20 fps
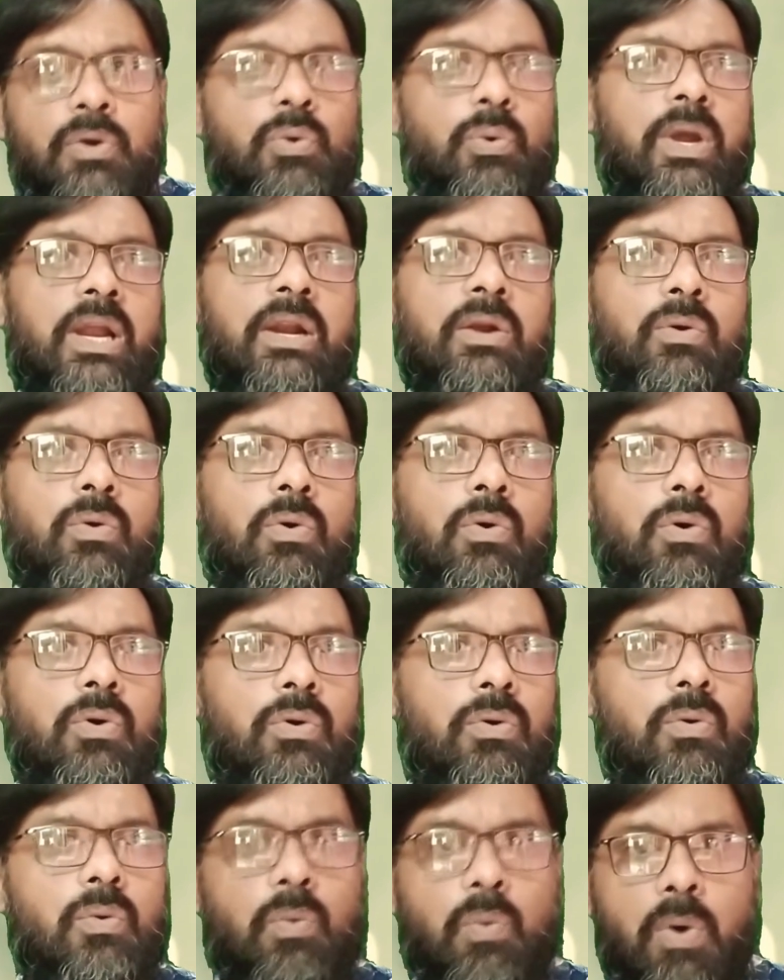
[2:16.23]
ডুয়েল কোর
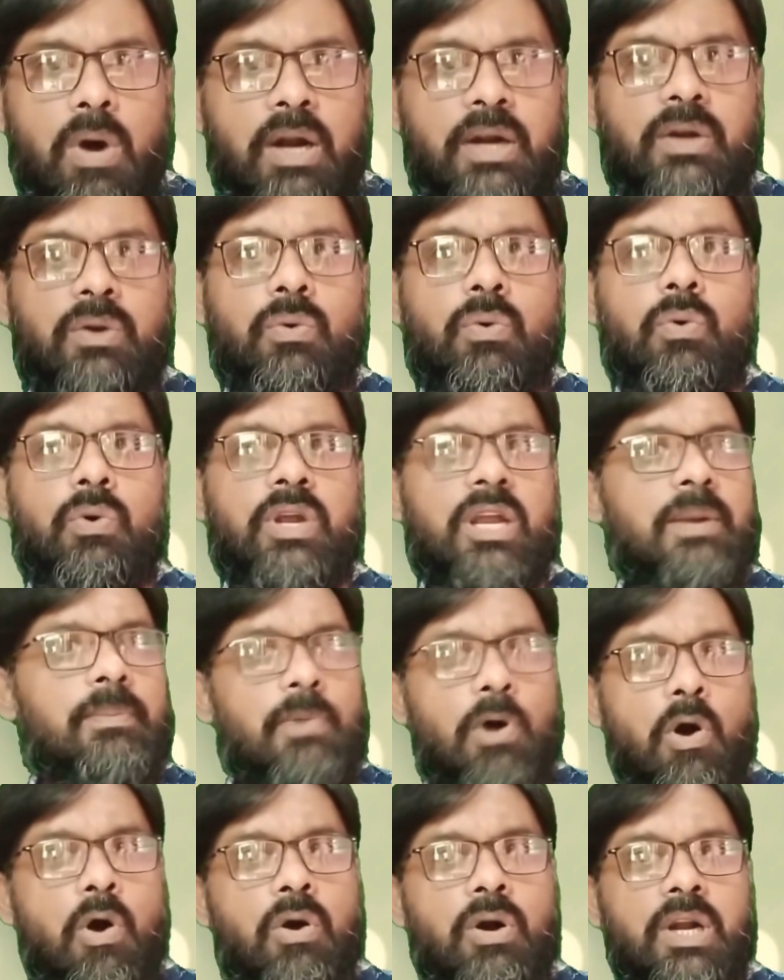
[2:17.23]
কোয়াড কোর
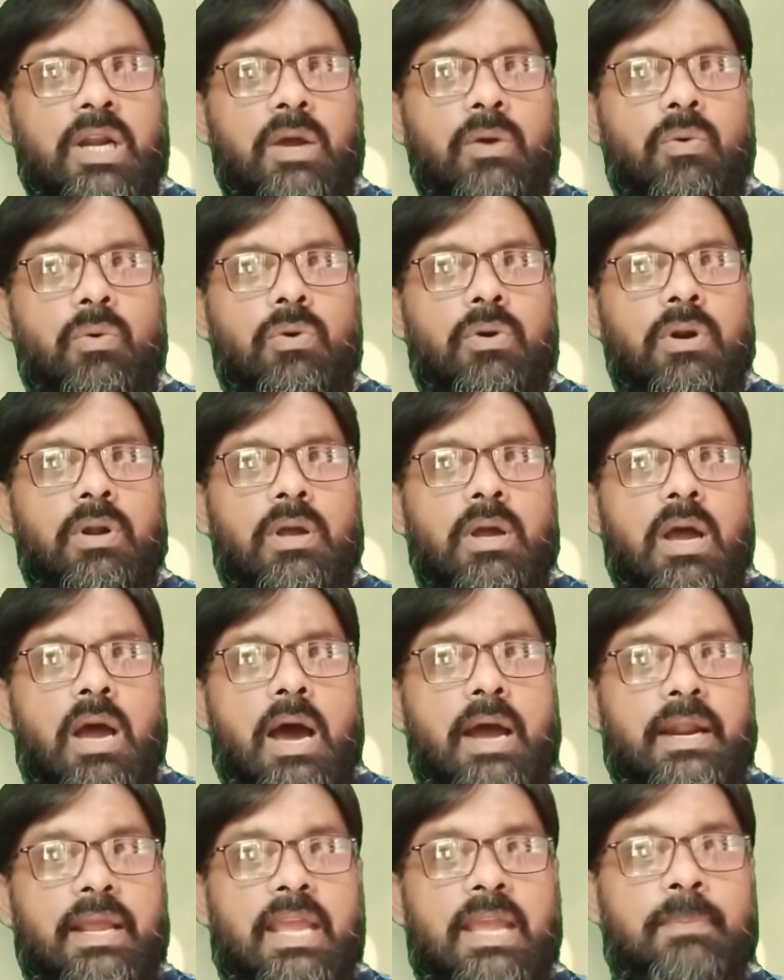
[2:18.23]
কিংবা অক্টা কোর
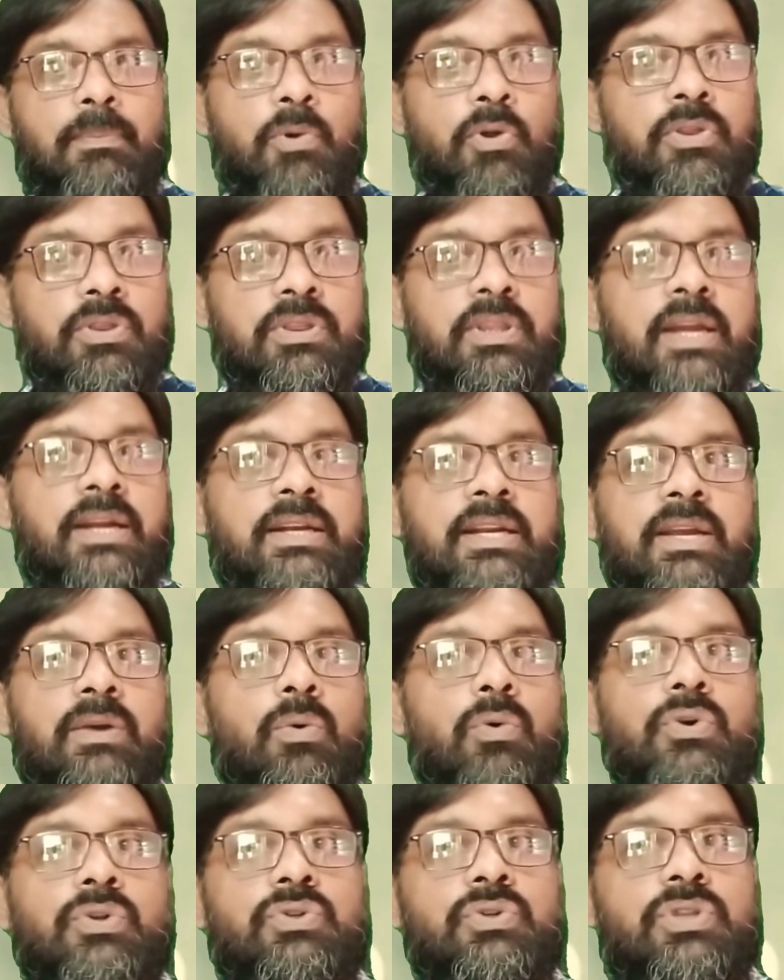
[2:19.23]
আর এই প্রত্যেকটি
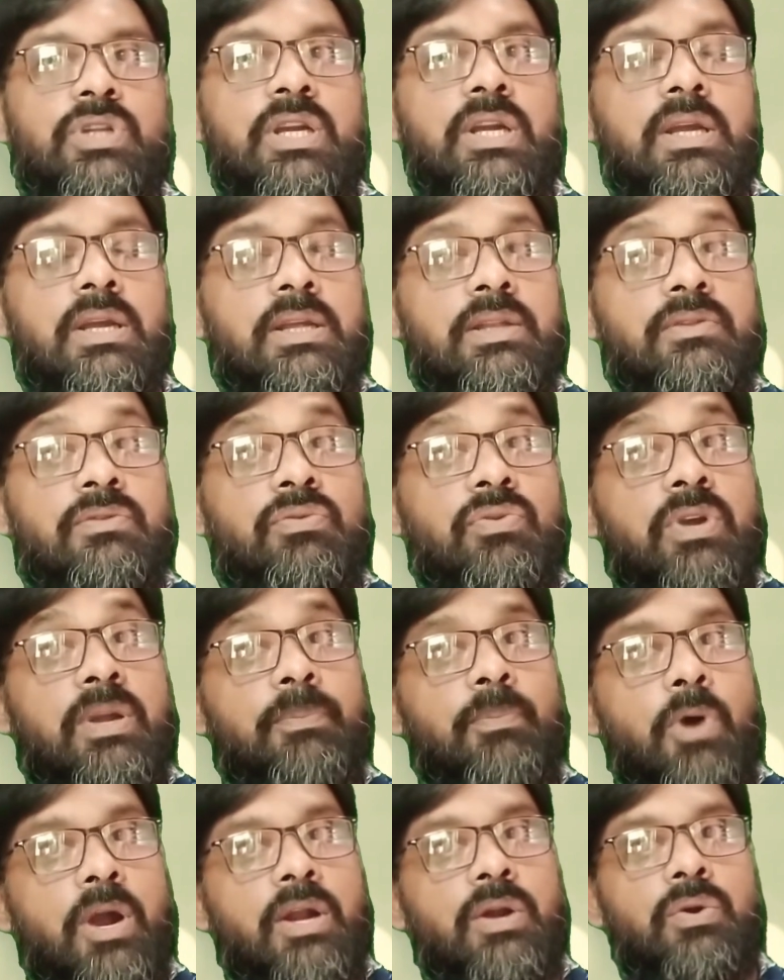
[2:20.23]
কোর যদি থ্রি
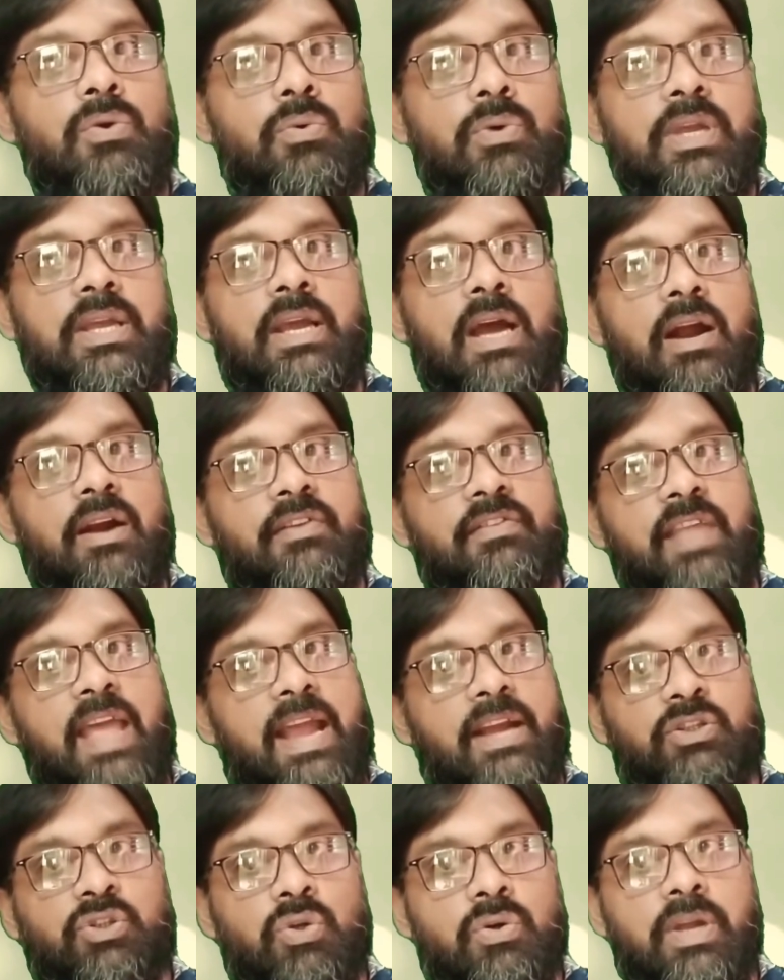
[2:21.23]
পয়েন্ট টু গিগা হার্টস
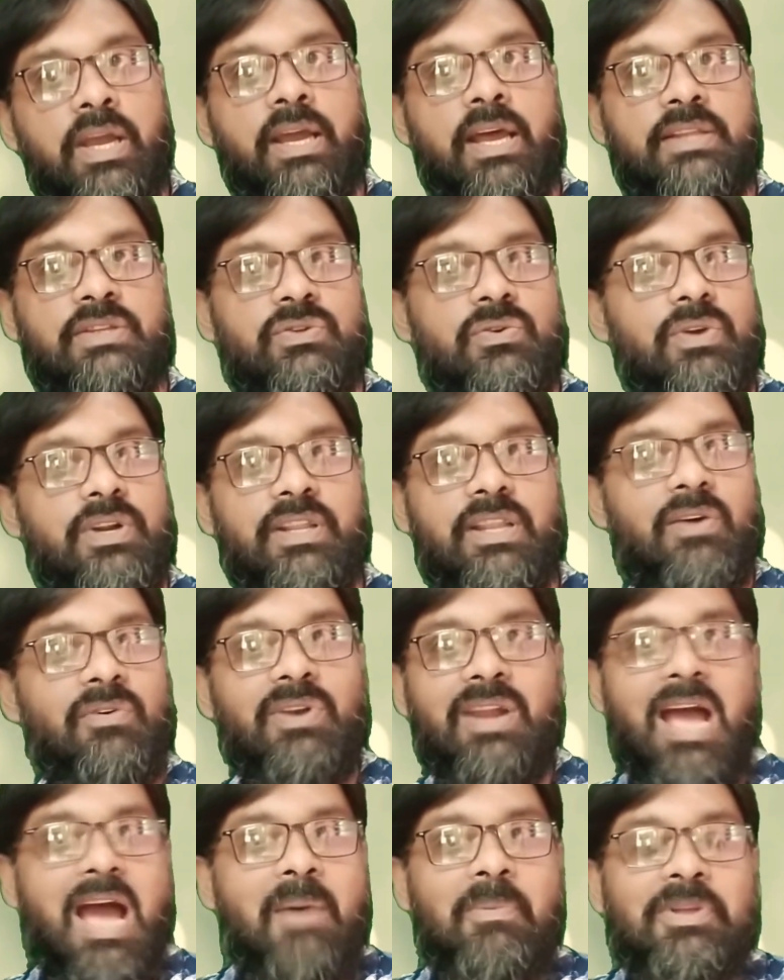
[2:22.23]
একসঙ্গে কাজ করে
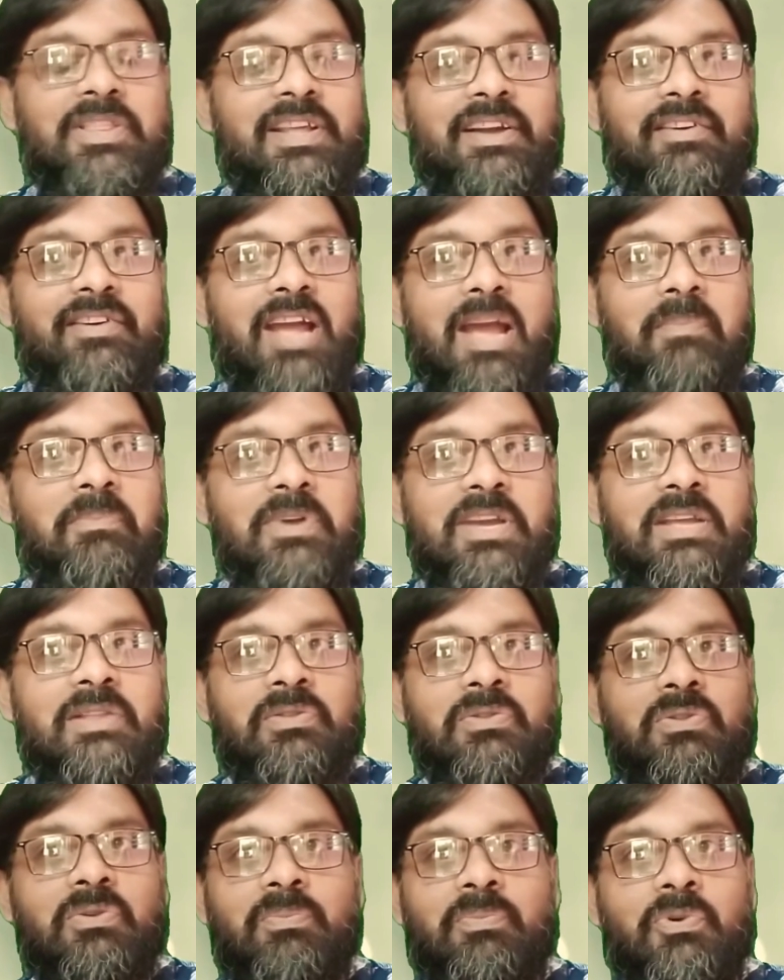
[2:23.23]
তাহলে আমাদের র্যাম
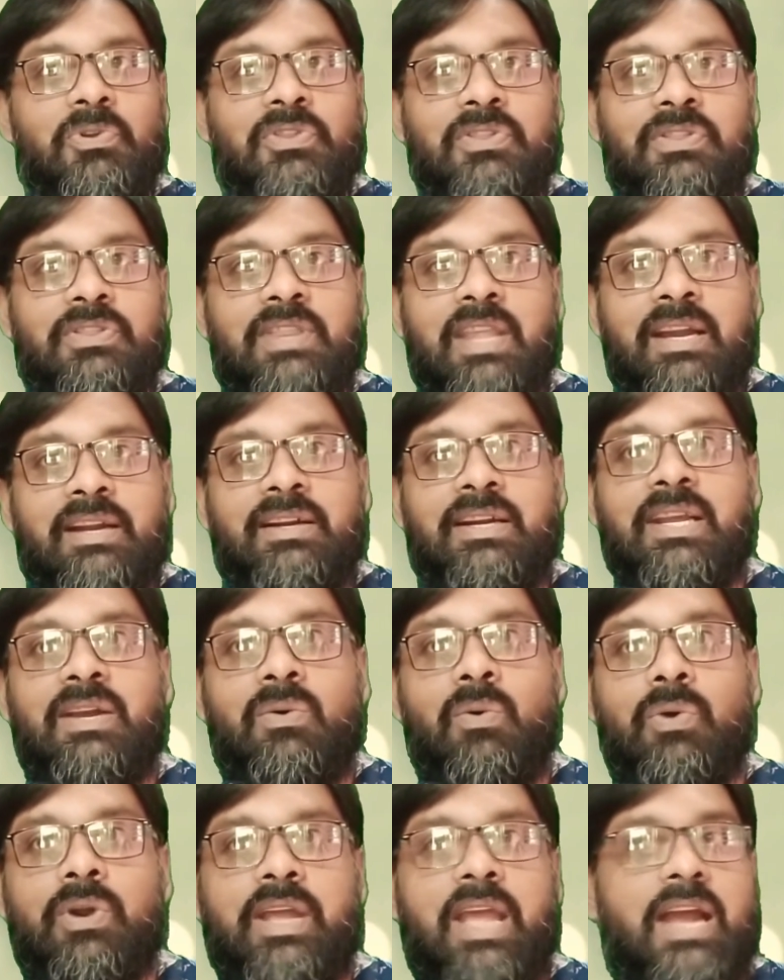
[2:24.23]
কিন্তু প্রত্যেকটি
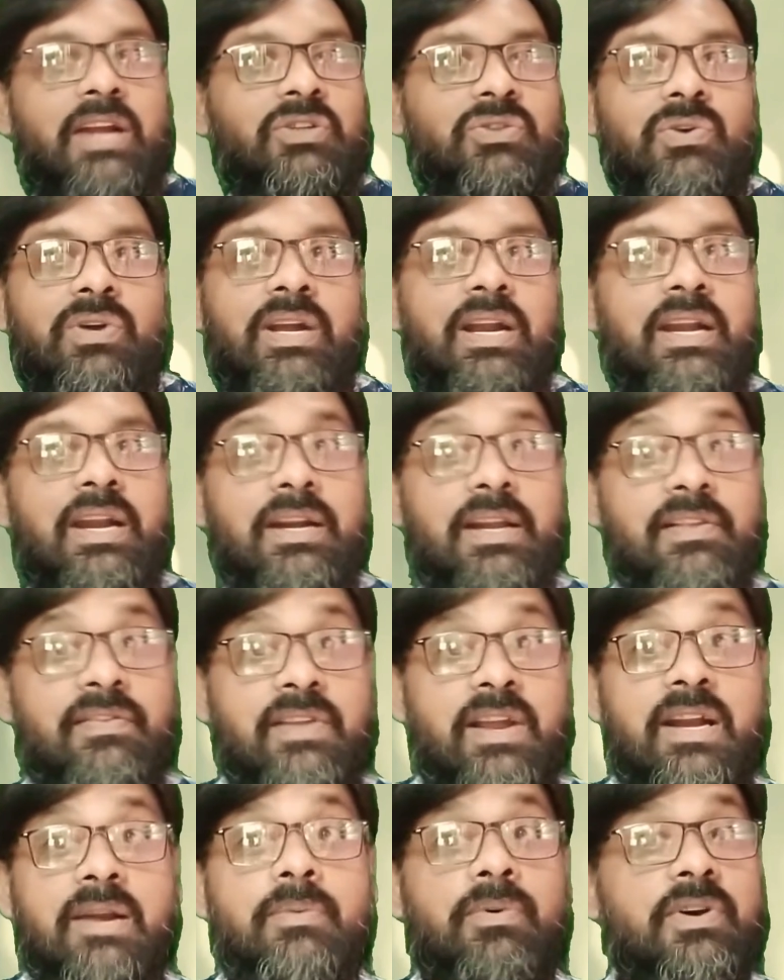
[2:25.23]
কোরকে একসঙ্গে ডেটা
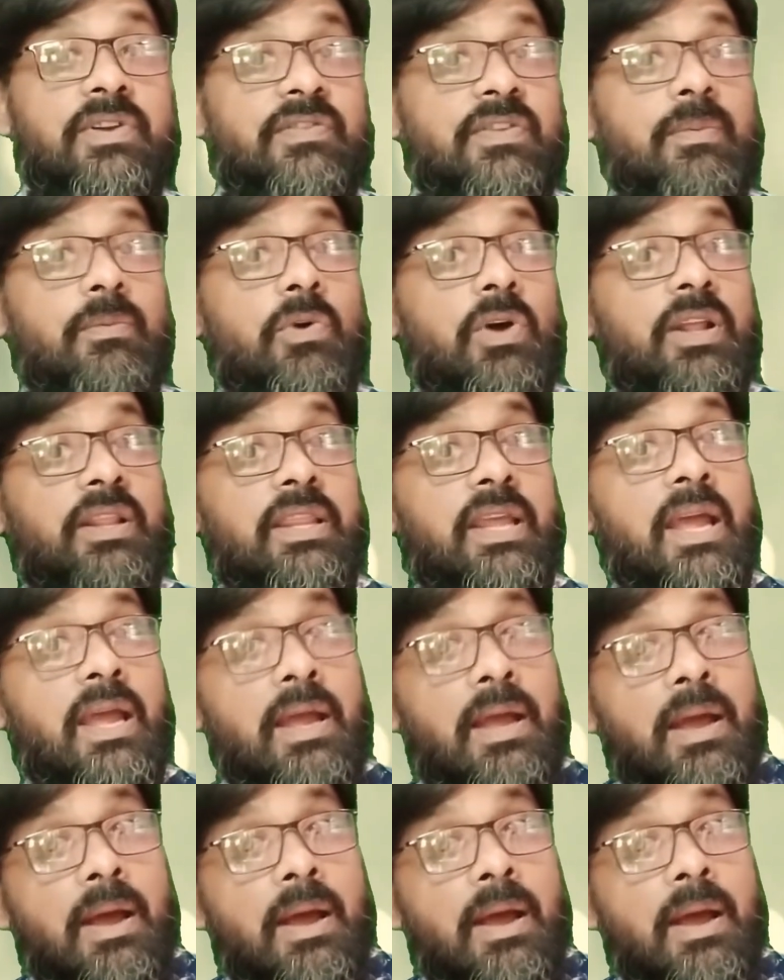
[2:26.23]
সেন্ড এবং রিসিভ করাতে